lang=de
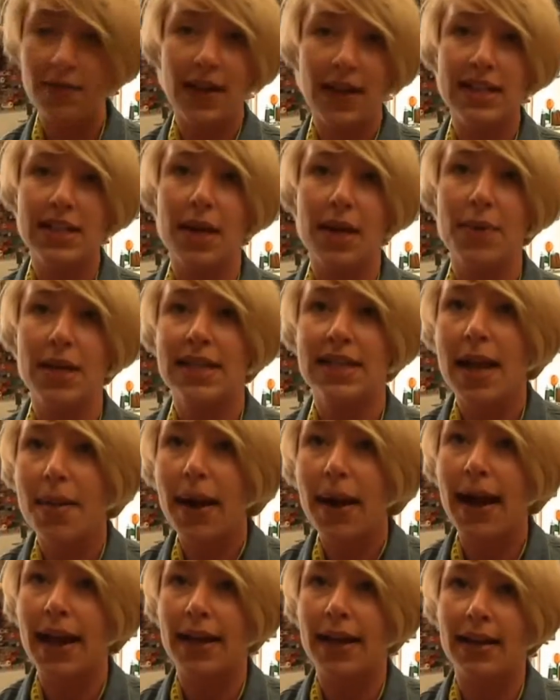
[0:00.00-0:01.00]
weiß aber
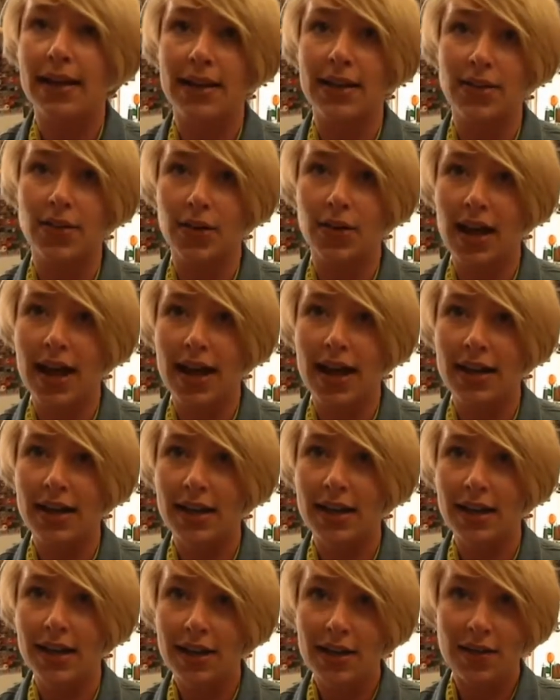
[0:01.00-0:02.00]
selber eigentlich noch gar
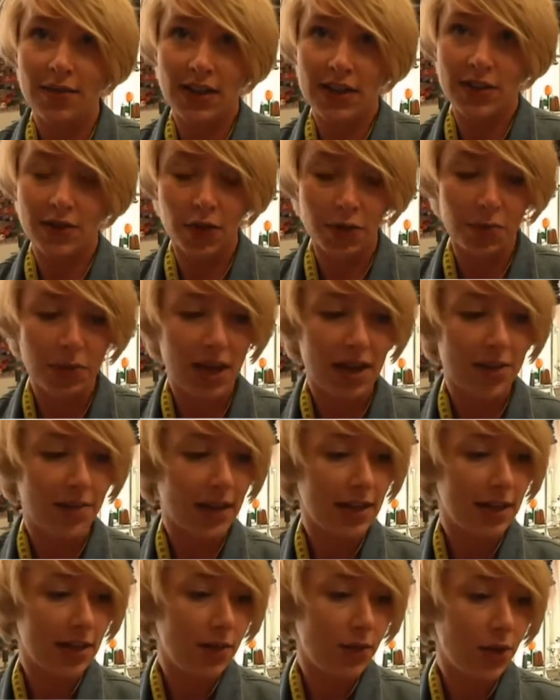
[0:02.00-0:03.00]
nicht, was von mir
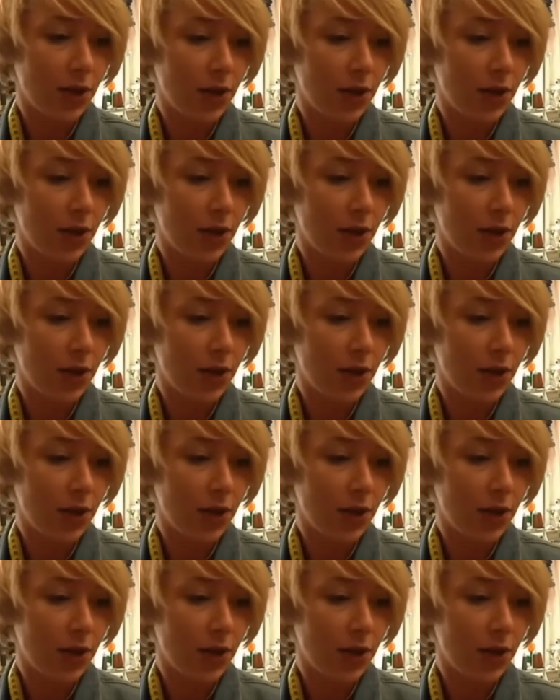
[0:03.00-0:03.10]
erwartet